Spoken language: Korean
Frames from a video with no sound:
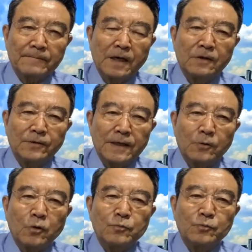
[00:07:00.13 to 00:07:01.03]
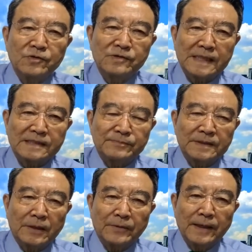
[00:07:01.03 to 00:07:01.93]
언론에 공분을
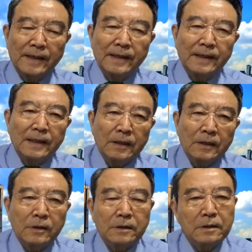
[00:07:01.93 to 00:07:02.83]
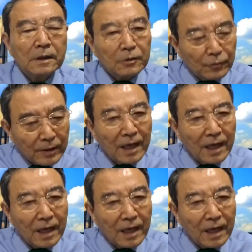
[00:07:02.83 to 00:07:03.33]
샀습니다. 왜? 그걸 왜